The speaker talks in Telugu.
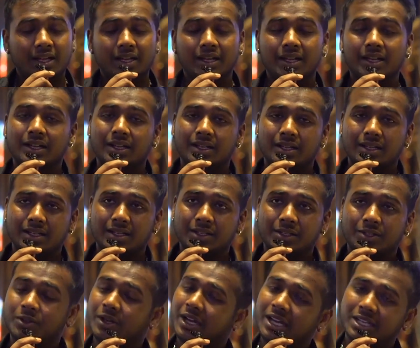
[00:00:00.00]
అండ్
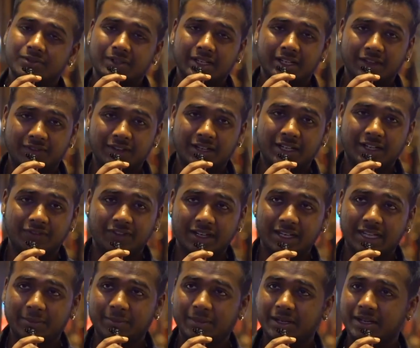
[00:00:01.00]
యూ గైస్ విల్ డెఫినెట్లీ
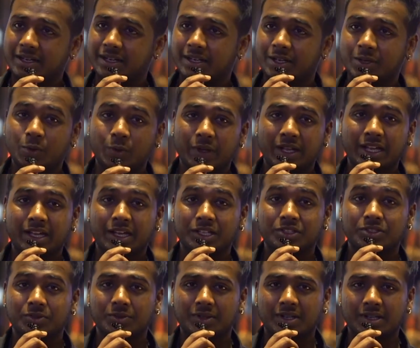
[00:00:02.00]
ఫీల్ హ్యాపీ అండ్ డూ
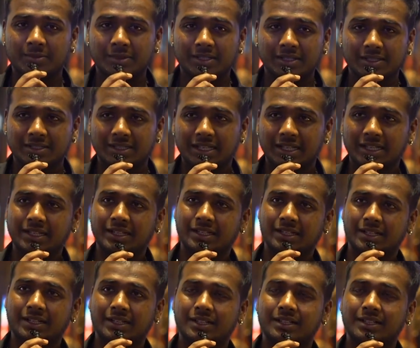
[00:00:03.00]
ఎంకరేజ్ న్యూ కమర్స్ డార్లింగ్